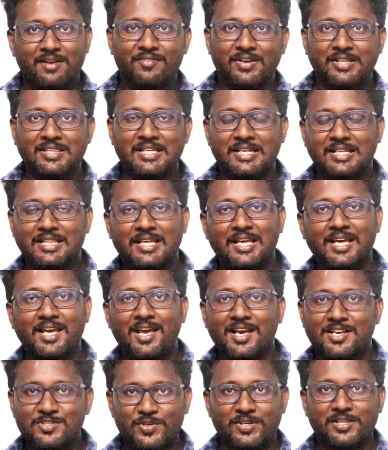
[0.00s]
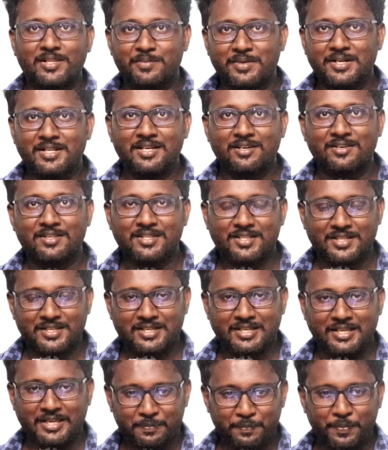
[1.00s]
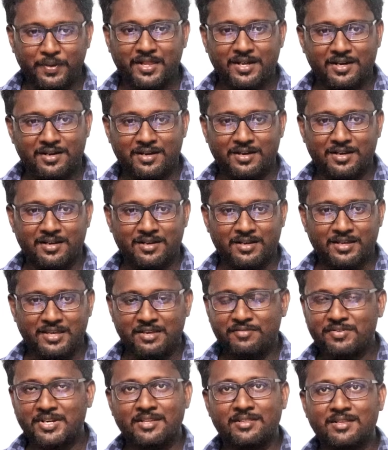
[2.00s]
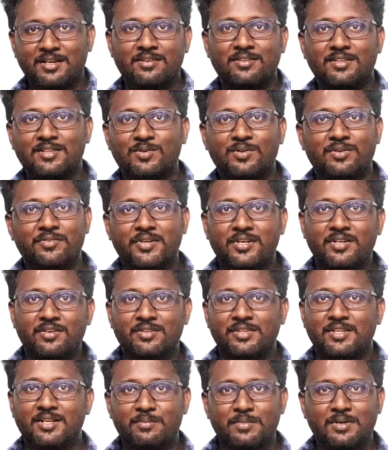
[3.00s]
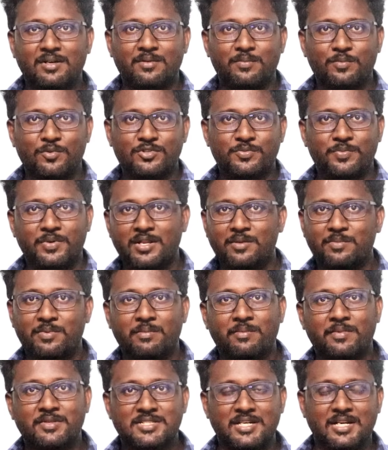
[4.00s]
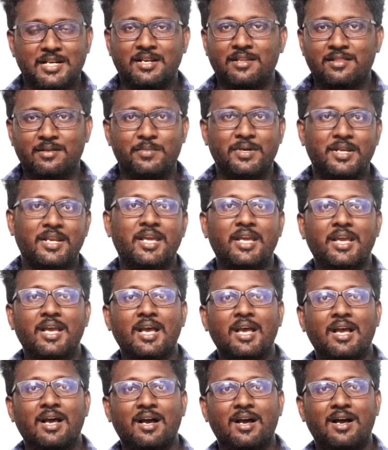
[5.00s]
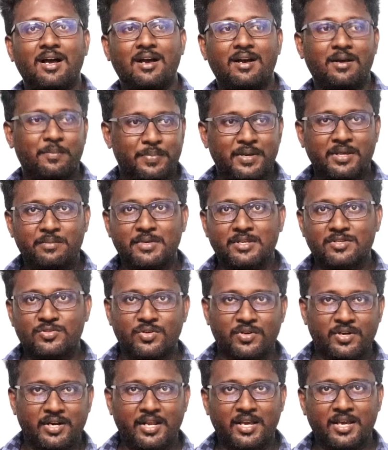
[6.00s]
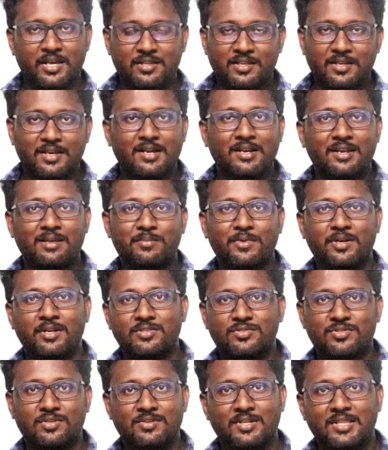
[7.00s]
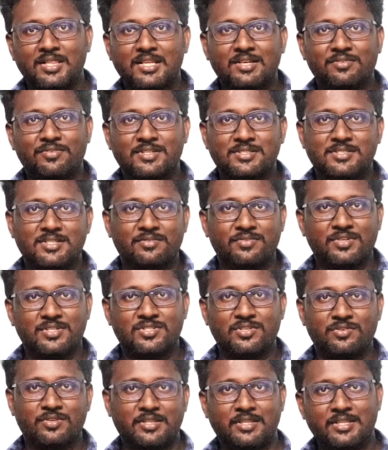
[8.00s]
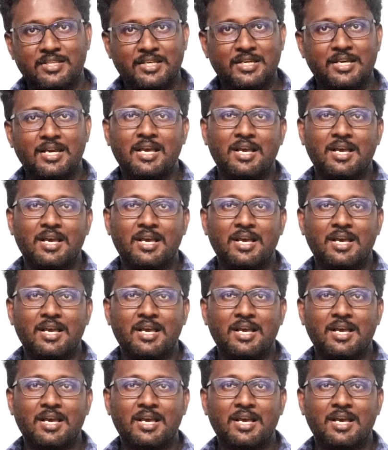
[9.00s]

வந்துடுது ஸோ அந்த மாதிரி தான் வந்து இப்போ தான் ஈவினிங் தான் வந்து ஒரு வீடியோ வந்து நம்ம போஸ்ட் பண்ணியிருப்போம் நம்ம சேனல் அந்த மாதிரி ப்ரீமியர் ஷோ கிடையாது ஏர்லி மார்னிங் ஷோ வந்து ஃபர்ஸ்ட் டே ஃபர்ஸ்ட் ஷோ வந்து